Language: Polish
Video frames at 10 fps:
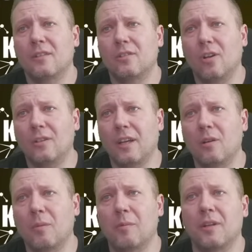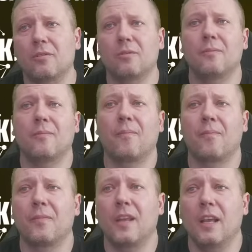do tego momentu,
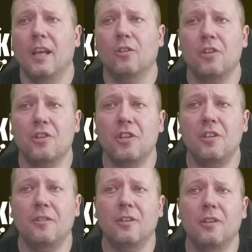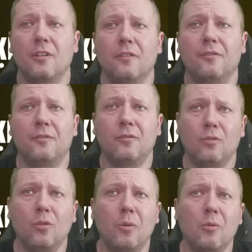to jeżeli yy,
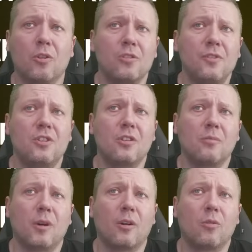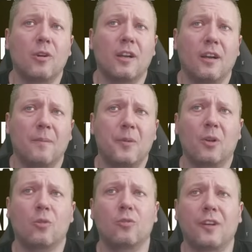tu było oczywiście, to była górka
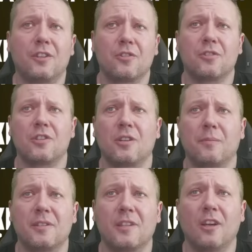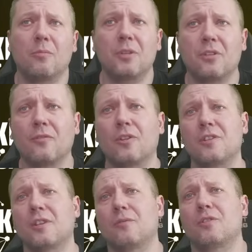roku 2017, Bitcoin w
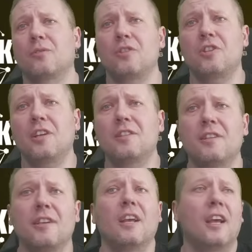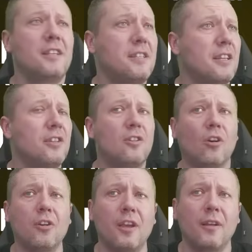okolicach 200 tysięcy, ASICi
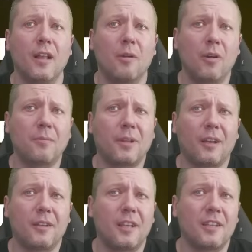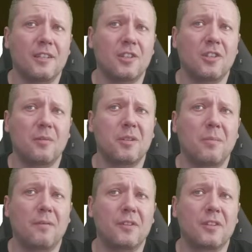drogie. Powiem tak, jak ja zaczynałem
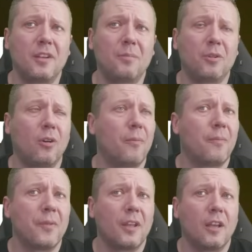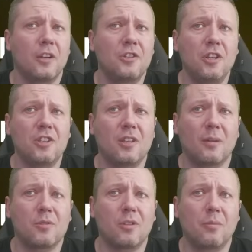zabawę z krypto, gdzieś
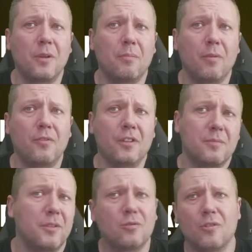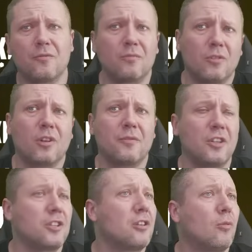tam sobie powiedzmy, dużo, no trochę
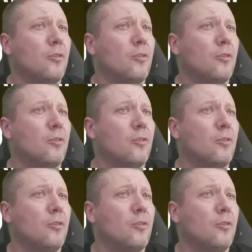wcześniej, koło